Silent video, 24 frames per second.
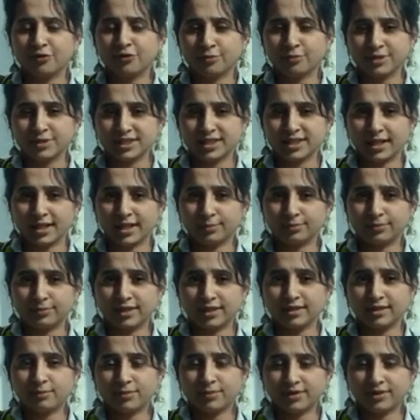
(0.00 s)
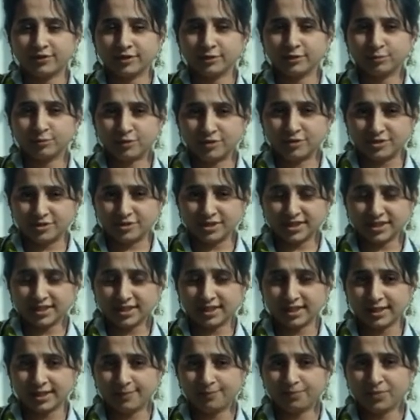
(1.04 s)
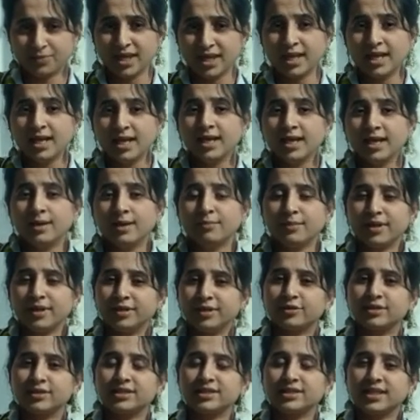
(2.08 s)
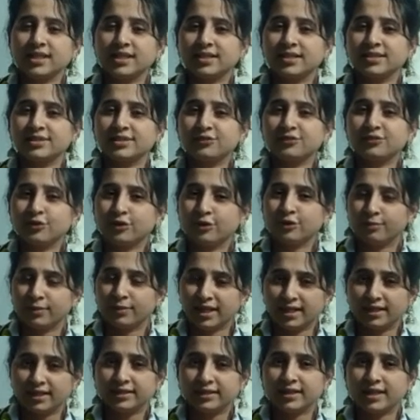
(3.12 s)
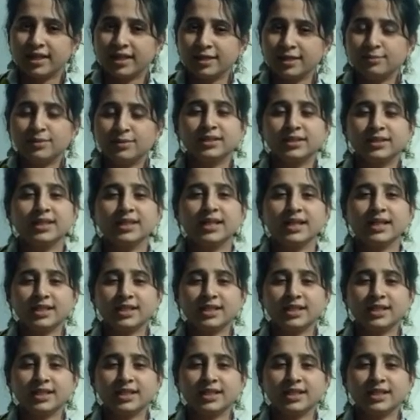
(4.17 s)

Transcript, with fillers: इन्फॉर्मेशन आप तक बर वक्त पहुँच सके मैं डॉक्टर सैरिश फ्रॉम हेल्थ आई मिलते